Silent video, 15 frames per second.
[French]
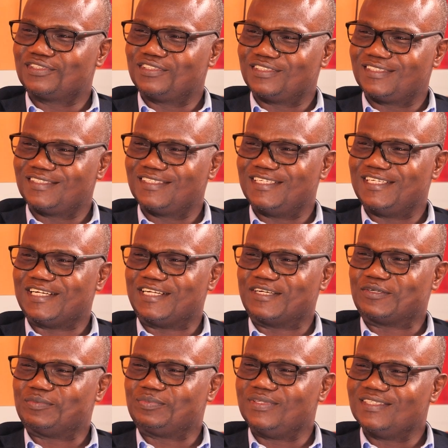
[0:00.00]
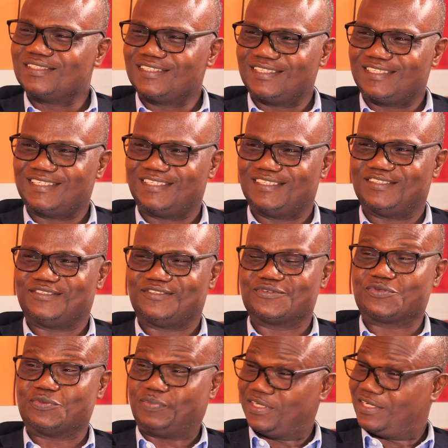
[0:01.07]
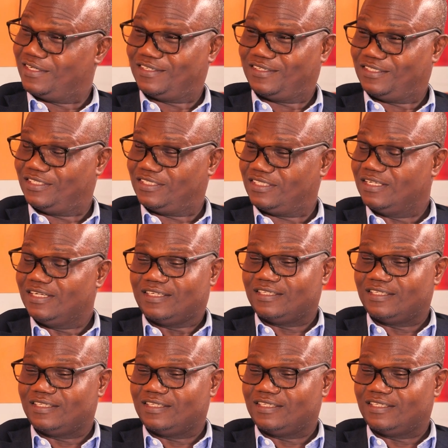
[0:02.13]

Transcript: en temps, il y a des complaintes. Hein. On se mmh plaint. Hein.